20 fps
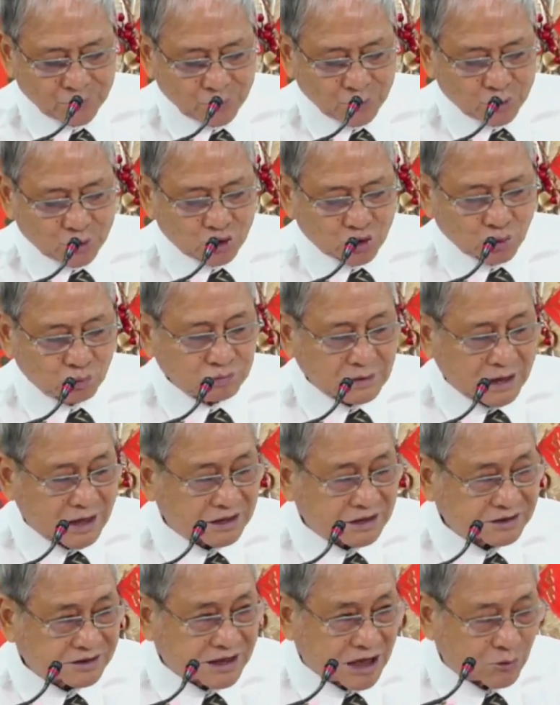chúng
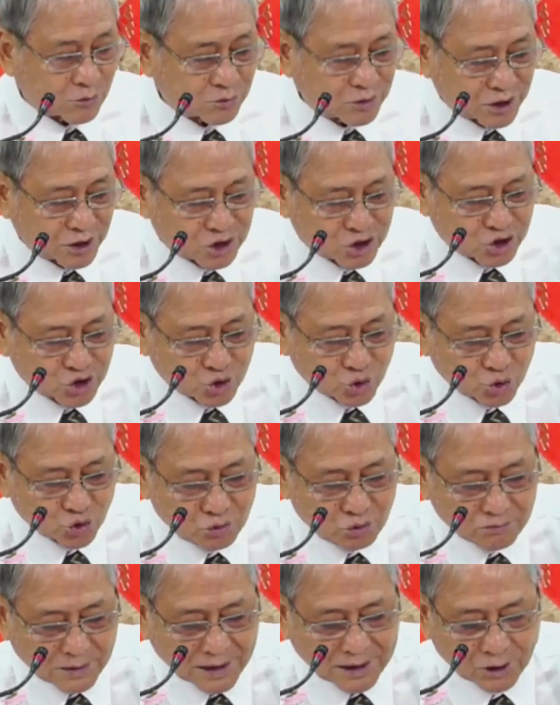ta theo lời
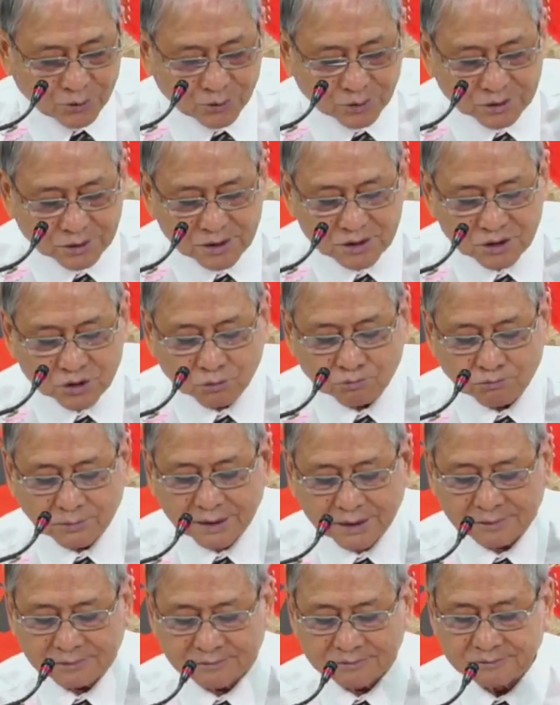suối bẩy của tư dục
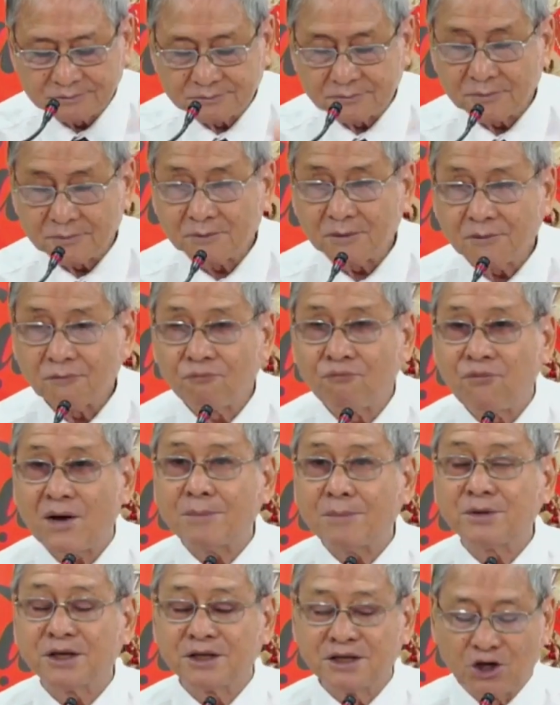mình,
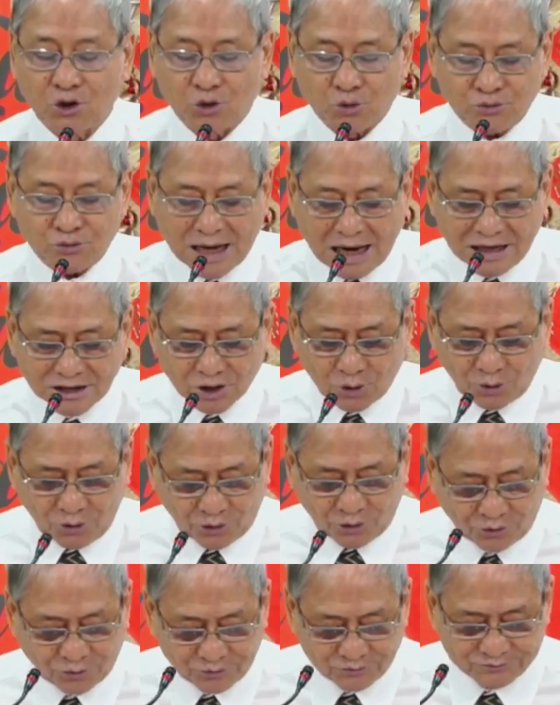phạm những điều đáng xấu
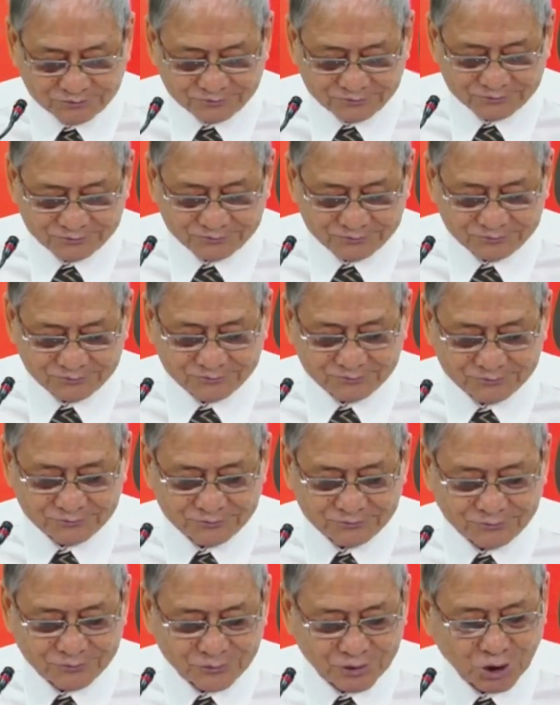hổ.
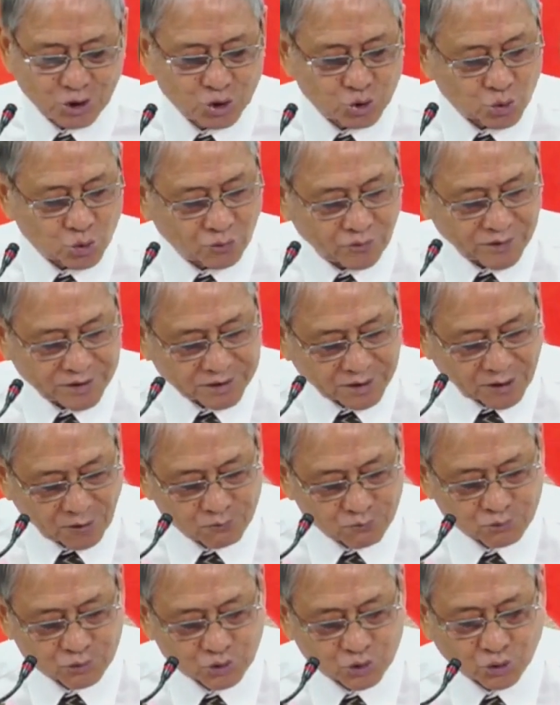Nhưng Chúa vẫn
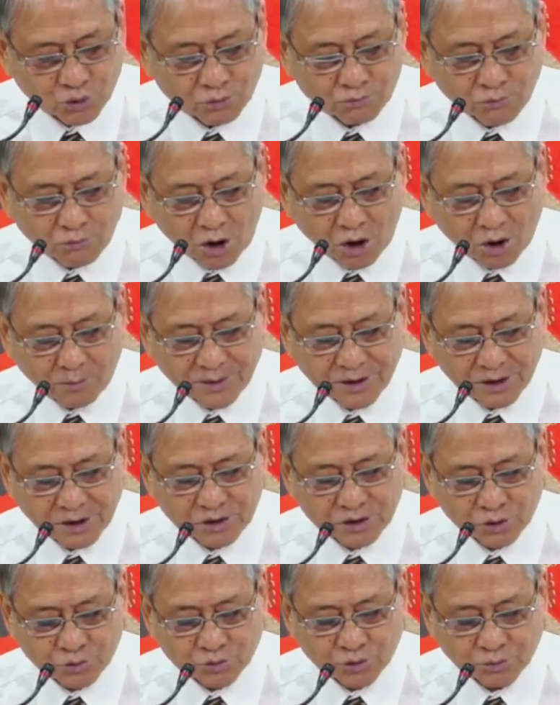không ruồng bỏ mọi đời
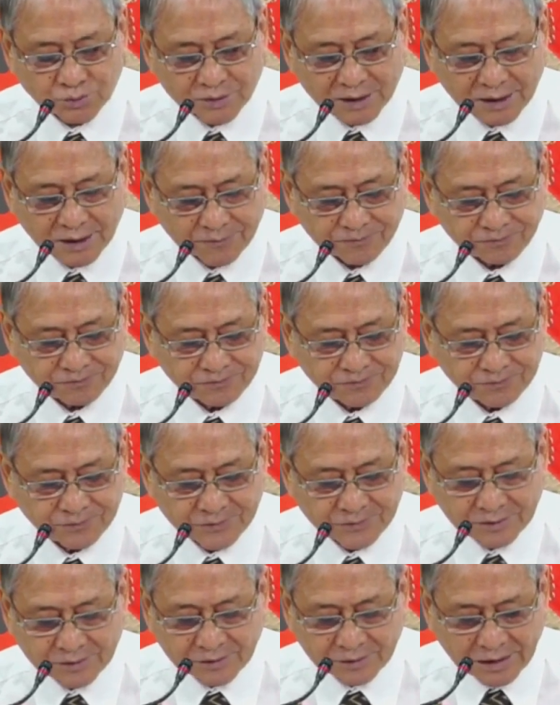sống chúng ta.
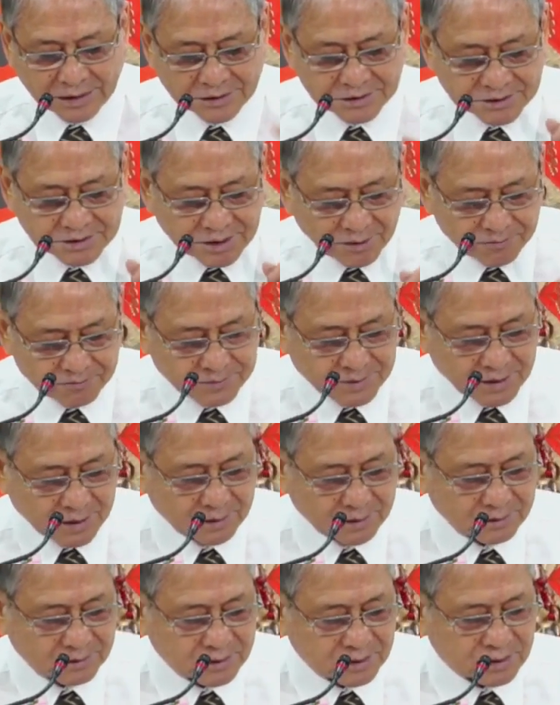Ngài chấp
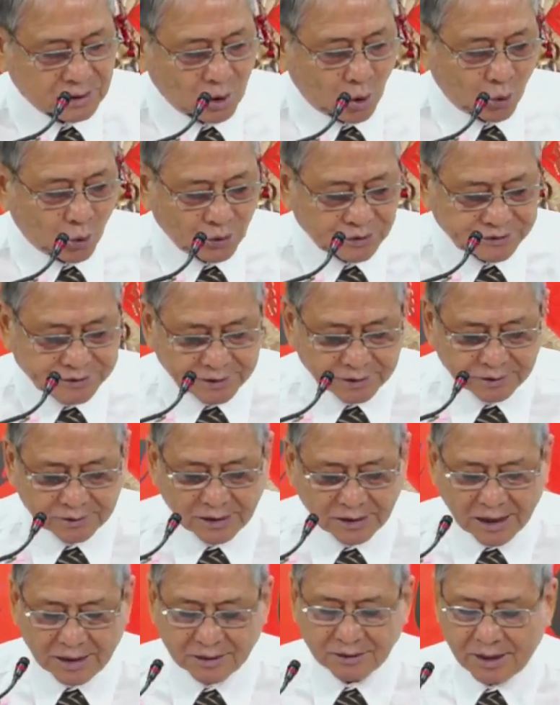nhận những sự hối tiếc,
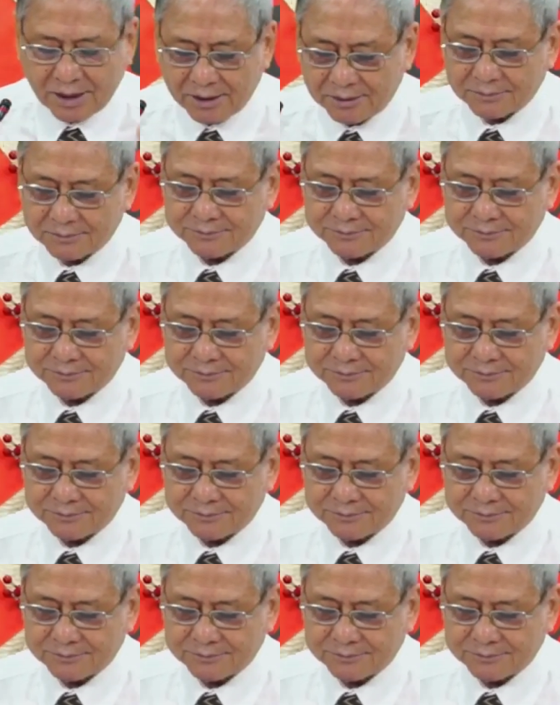ăn năn,